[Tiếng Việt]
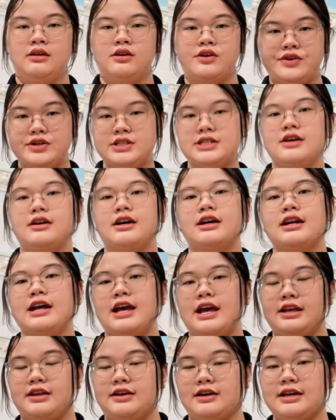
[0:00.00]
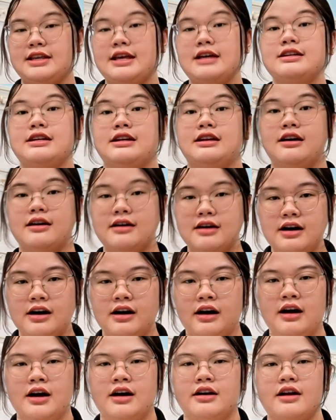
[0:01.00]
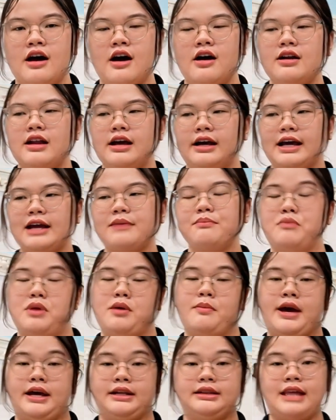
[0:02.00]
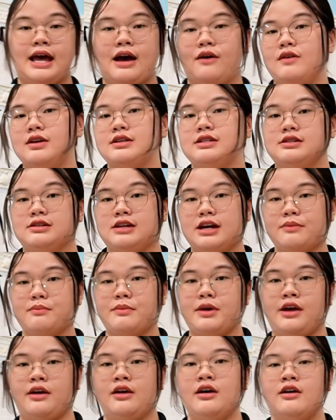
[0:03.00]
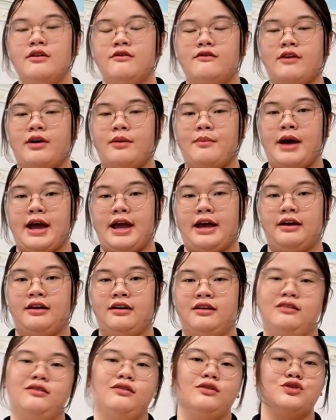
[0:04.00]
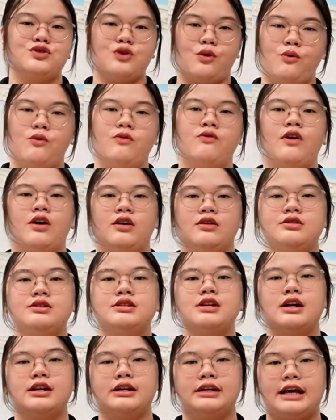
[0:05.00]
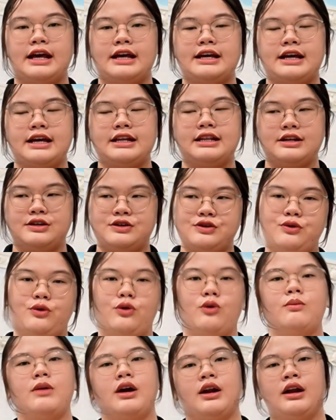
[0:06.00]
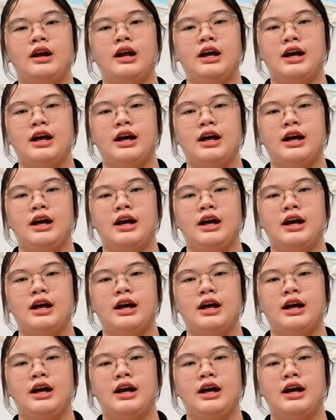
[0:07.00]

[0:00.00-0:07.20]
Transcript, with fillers: gửi cho khách hàng những cái giá trị lớn hơn đó là cách mà bạn tạo ra sự khác biệt và bạn trụ vững trên cái cái thị trường của mình